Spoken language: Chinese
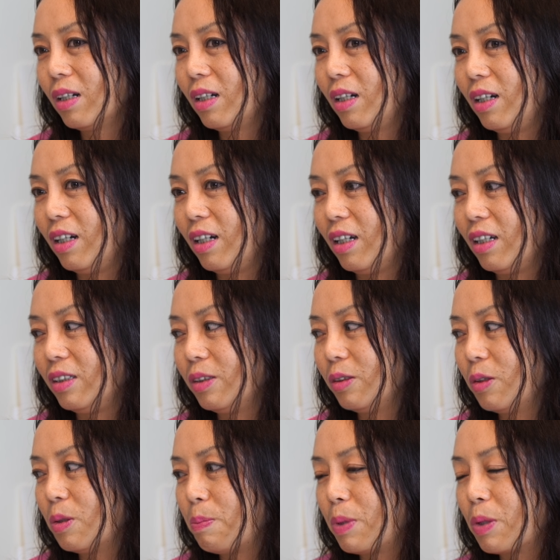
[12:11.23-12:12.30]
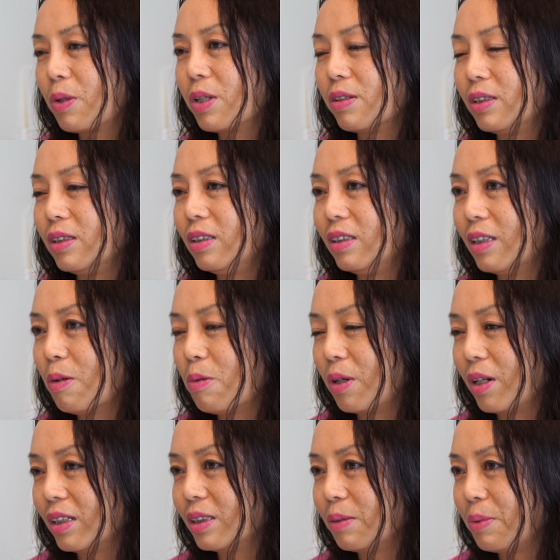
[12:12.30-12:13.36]
嗯，就包括有些人在我
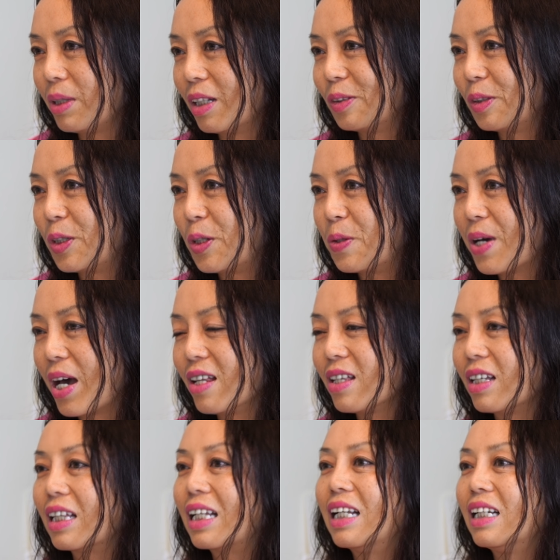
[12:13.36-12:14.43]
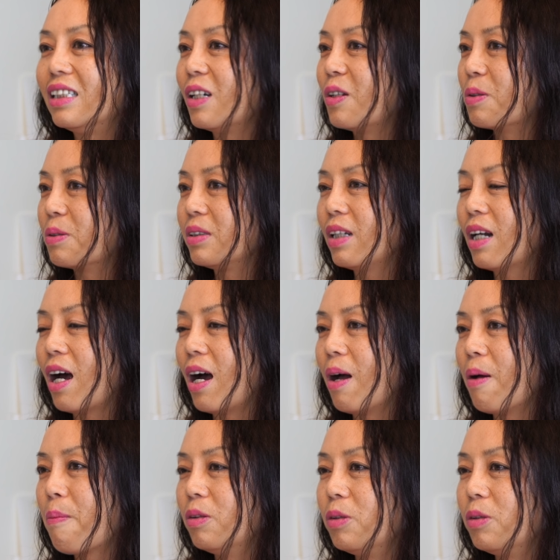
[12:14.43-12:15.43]
的视频当中留言你的那些东西啦，